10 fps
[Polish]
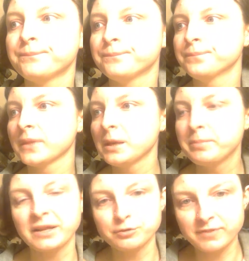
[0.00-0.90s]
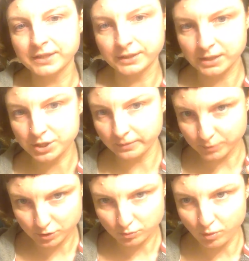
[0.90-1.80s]
mm, i planowania naszej
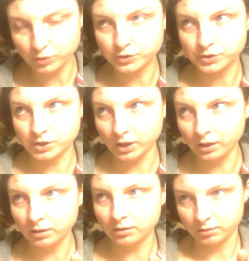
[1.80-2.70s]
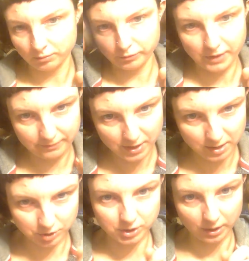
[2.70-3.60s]
przyszłości w
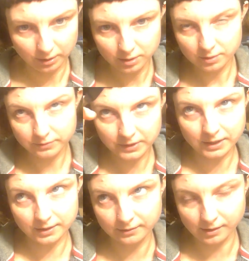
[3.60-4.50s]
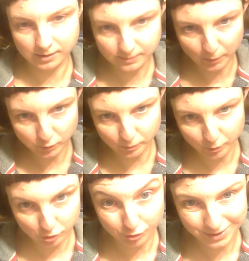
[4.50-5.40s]
nawiasie, w taki taki sposób,
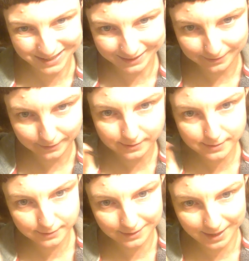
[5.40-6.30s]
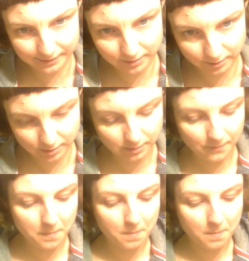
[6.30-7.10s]
konkretnie, cytaty,